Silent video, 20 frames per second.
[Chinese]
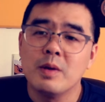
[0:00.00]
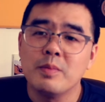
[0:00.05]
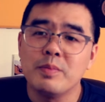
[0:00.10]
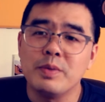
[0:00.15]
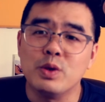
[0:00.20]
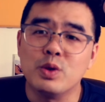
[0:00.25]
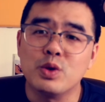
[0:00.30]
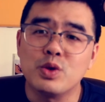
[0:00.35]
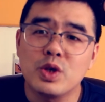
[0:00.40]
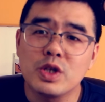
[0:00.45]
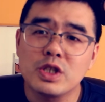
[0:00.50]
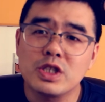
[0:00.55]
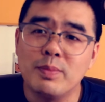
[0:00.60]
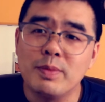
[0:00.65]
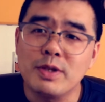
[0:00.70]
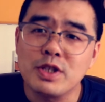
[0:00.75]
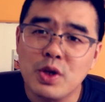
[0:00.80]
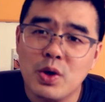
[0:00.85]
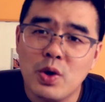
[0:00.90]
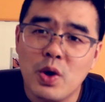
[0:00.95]
比如说什
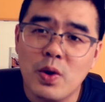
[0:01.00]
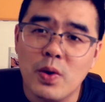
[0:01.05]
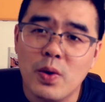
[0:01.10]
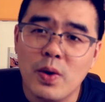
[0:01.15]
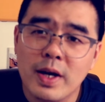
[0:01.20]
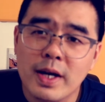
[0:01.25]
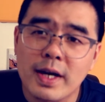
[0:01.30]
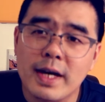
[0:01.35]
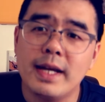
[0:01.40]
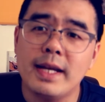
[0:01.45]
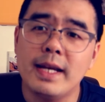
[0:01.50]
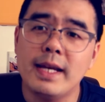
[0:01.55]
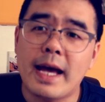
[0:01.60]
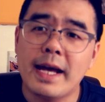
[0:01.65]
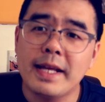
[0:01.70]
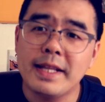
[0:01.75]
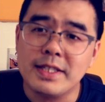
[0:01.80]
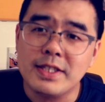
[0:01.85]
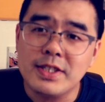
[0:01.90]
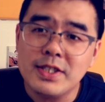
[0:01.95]
么时候该
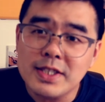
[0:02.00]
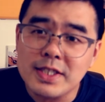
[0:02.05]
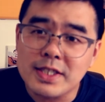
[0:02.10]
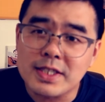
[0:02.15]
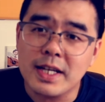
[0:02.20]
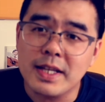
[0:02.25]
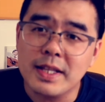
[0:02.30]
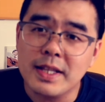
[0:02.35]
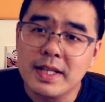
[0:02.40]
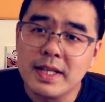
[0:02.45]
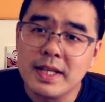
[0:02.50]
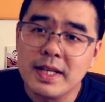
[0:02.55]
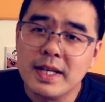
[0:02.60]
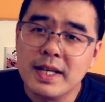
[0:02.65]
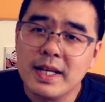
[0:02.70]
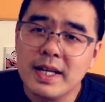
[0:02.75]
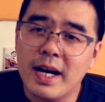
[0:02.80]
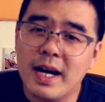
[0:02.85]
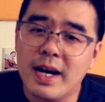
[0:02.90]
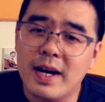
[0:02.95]
来点气声
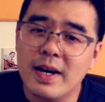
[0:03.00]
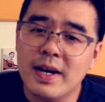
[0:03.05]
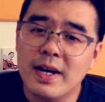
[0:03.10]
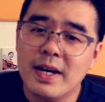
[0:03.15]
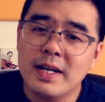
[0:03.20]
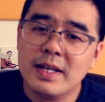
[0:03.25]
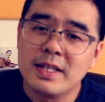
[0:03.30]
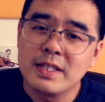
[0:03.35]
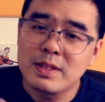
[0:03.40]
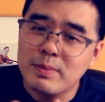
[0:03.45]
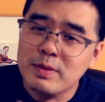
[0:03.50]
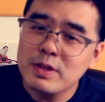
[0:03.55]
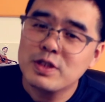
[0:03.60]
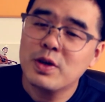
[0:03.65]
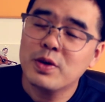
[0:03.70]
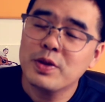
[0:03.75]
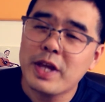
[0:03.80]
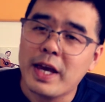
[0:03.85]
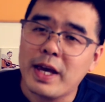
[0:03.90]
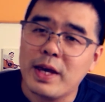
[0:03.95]
啊，什么时
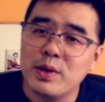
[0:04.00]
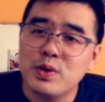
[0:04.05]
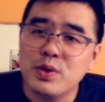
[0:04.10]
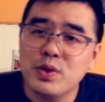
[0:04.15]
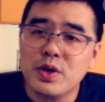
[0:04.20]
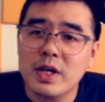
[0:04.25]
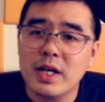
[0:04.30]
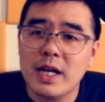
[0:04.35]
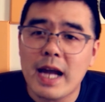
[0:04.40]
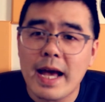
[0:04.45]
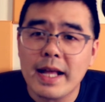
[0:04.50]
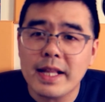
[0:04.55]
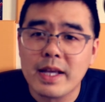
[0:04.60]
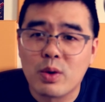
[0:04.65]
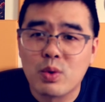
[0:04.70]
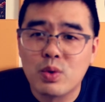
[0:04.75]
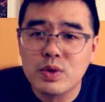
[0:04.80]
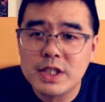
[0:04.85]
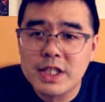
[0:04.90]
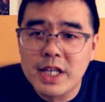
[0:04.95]
候哪一句歌来
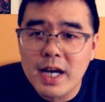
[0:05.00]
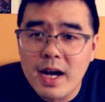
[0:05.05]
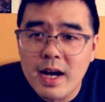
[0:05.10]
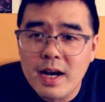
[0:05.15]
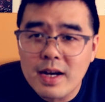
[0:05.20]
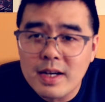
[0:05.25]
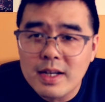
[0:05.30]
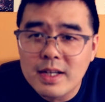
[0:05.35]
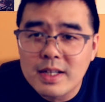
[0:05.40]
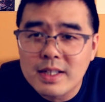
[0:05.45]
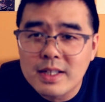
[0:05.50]
点哭腔